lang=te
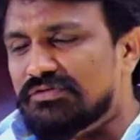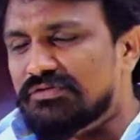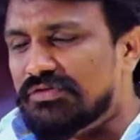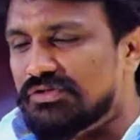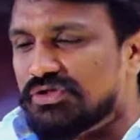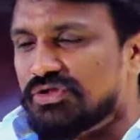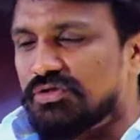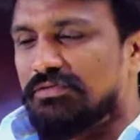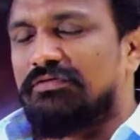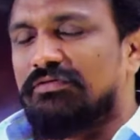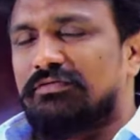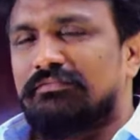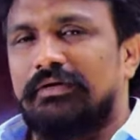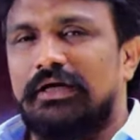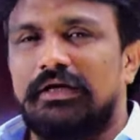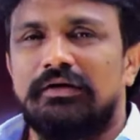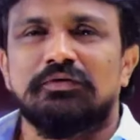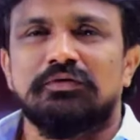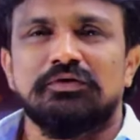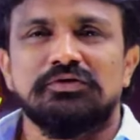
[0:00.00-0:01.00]
కొంచెం
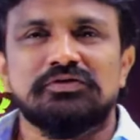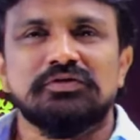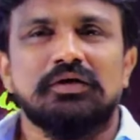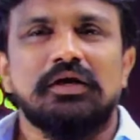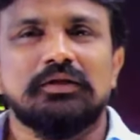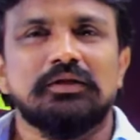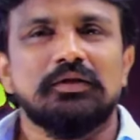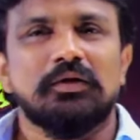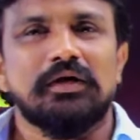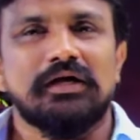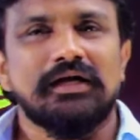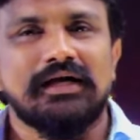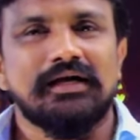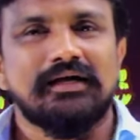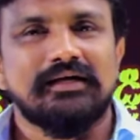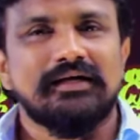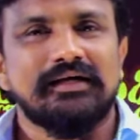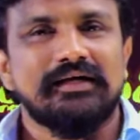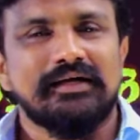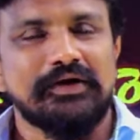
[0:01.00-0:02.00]
భయం కొంచెం ఆందోళన
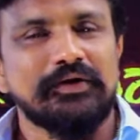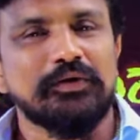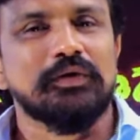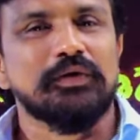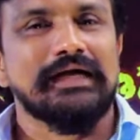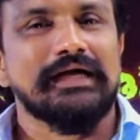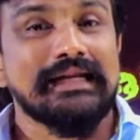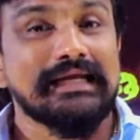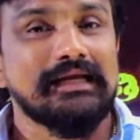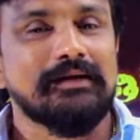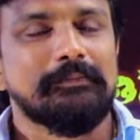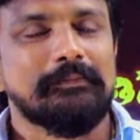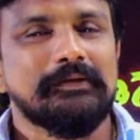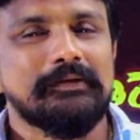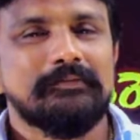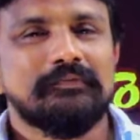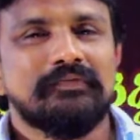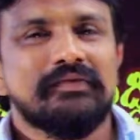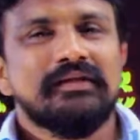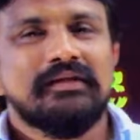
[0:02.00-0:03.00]
రెండు కలగలిపి
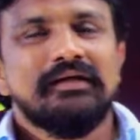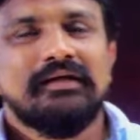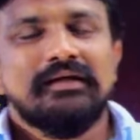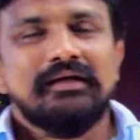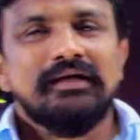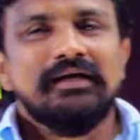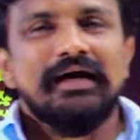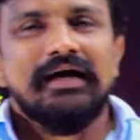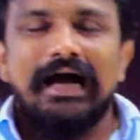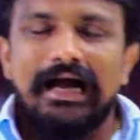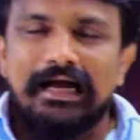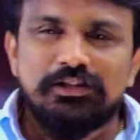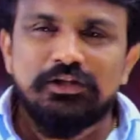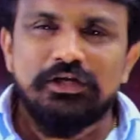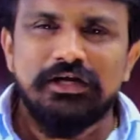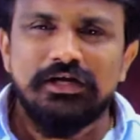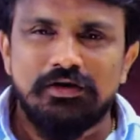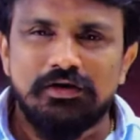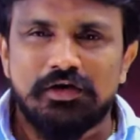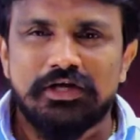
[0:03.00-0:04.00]

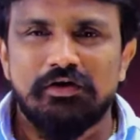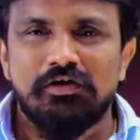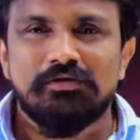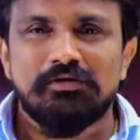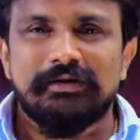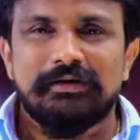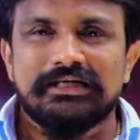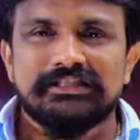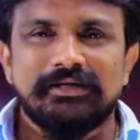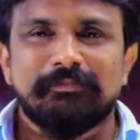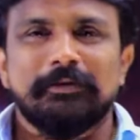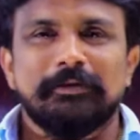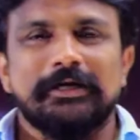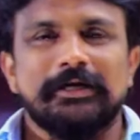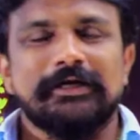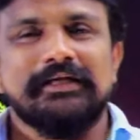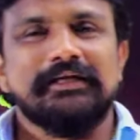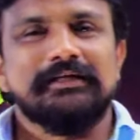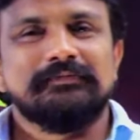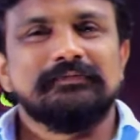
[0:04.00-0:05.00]
ఆయనతో నేను ఒకే ఒక మాట
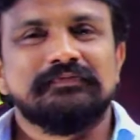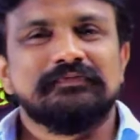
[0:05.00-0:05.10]
చెప్పానండి